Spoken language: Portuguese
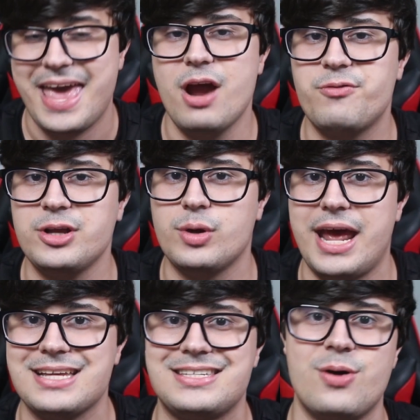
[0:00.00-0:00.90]
Eu vou indo
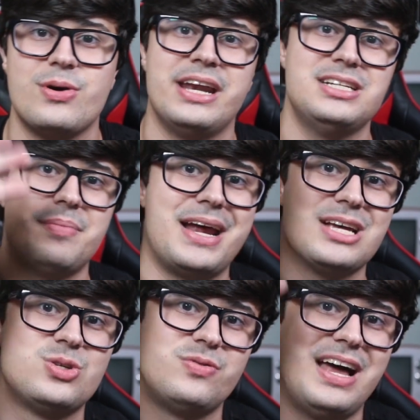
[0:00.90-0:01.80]
nessa, um grande
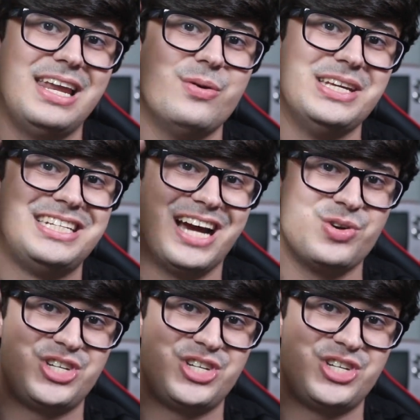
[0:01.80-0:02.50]
abraço, valeu e tchau,